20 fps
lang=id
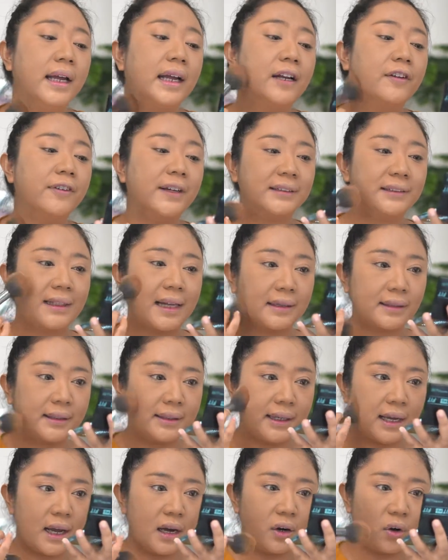
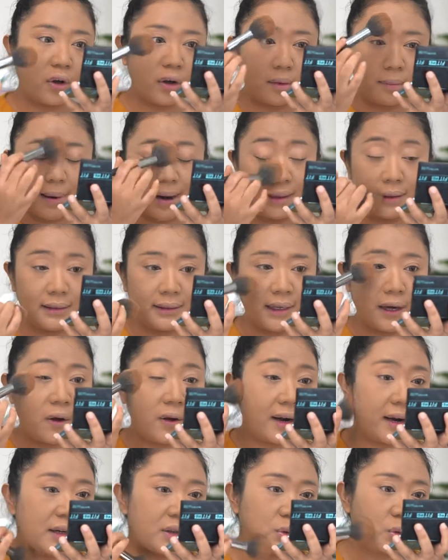investasi yang normalnya
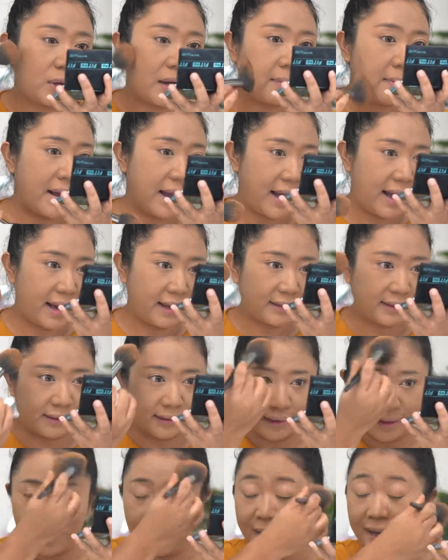orang suka
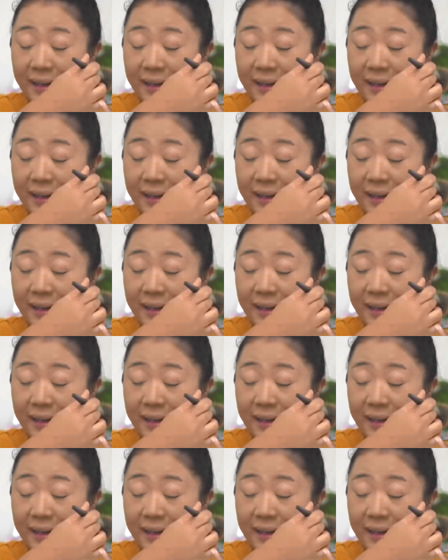bahas.